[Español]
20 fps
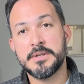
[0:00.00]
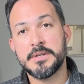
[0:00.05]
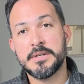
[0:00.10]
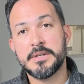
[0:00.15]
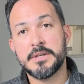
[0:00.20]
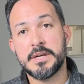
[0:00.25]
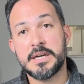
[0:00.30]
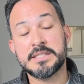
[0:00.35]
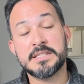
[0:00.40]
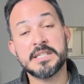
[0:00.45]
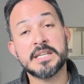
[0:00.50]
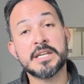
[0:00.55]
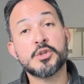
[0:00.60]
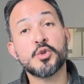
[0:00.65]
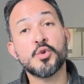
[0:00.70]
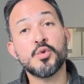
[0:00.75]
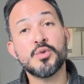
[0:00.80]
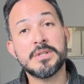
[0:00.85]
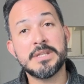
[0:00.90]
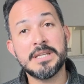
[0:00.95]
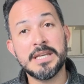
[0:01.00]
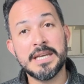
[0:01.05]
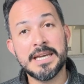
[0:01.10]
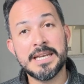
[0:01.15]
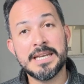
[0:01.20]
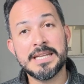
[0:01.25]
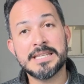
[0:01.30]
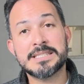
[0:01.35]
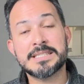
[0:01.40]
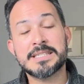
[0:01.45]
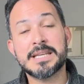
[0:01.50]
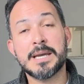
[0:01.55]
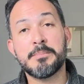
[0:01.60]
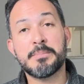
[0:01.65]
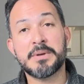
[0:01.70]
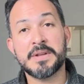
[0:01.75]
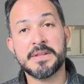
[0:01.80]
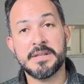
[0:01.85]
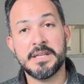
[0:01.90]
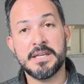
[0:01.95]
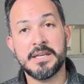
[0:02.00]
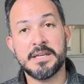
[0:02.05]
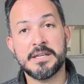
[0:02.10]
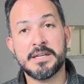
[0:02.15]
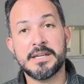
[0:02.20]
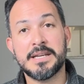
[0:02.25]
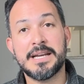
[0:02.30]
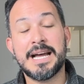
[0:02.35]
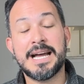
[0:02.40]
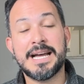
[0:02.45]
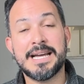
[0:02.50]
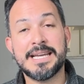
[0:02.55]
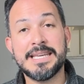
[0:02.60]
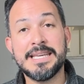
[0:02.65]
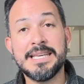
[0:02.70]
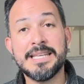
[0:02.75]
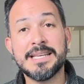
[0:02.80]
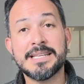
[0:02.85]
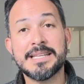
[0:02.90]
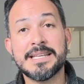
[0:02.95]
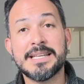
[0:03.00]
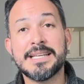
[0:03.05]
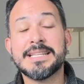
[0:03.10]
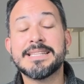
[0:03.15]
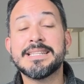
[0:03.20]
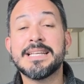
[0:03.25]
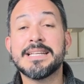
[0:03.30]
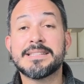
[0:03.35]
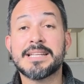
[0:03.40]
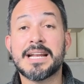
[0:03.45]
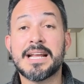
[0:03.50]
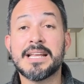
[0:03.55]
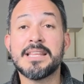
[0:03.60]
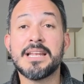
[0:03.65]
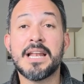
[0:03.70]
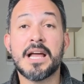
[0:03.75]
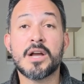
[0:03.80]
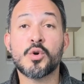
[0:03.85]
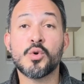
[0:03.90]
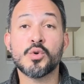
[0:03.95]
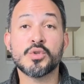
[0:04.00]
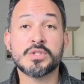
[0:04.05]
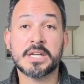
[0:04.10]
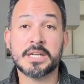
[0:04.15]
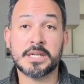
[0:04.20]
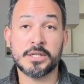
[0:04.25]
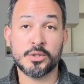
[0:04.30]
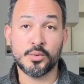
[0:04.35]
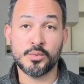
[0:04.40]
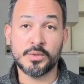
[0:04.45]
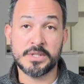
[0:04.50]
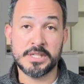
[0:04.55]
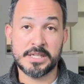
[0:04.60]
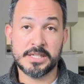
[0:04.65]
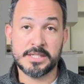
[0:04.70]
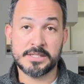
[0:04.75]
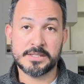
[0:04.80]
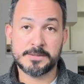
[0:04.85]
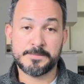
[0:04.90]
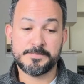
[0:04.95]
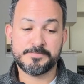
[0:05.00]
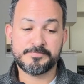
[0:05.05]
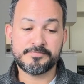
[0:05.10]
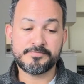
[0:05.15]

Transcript: Así que tú tienes que aprender a ir detrás de las cosas que tú quieres.